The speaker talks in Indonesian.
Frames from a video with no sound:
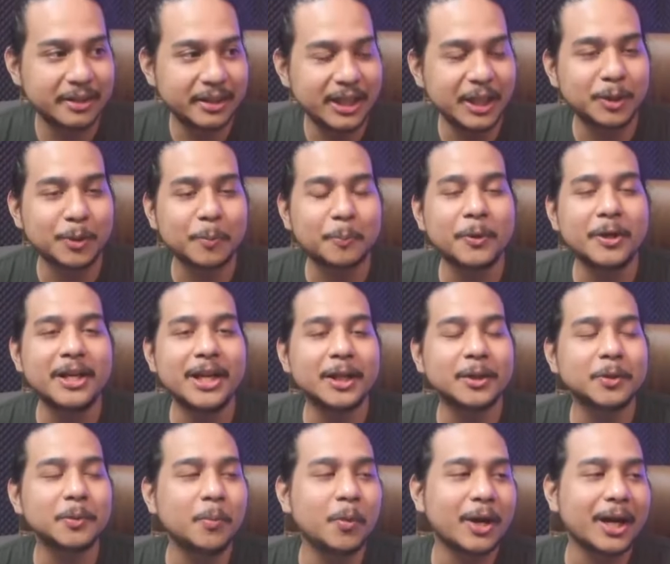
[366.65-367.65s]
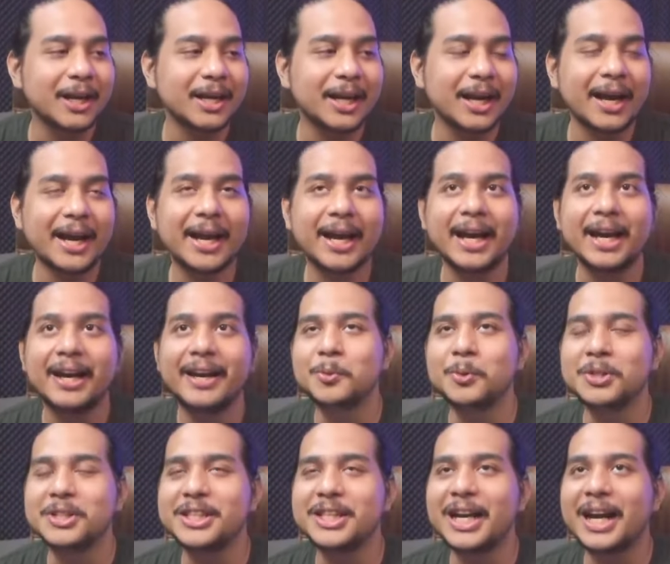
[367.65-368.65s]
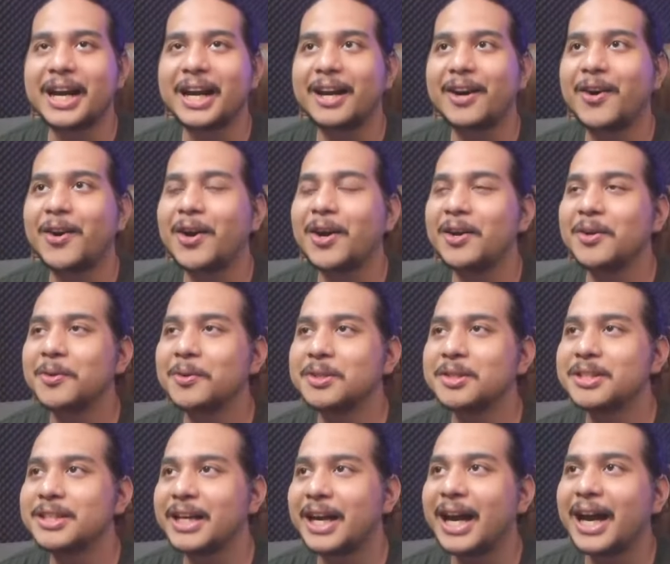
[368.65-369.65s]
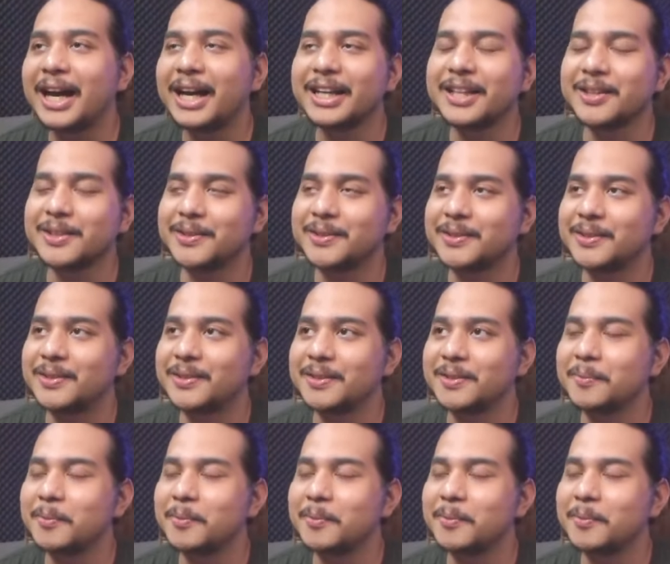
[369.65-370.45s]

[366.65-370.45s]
itu pun dia tuh bukan yang kayak Uchiha kayak oh lu Uchiha gitu.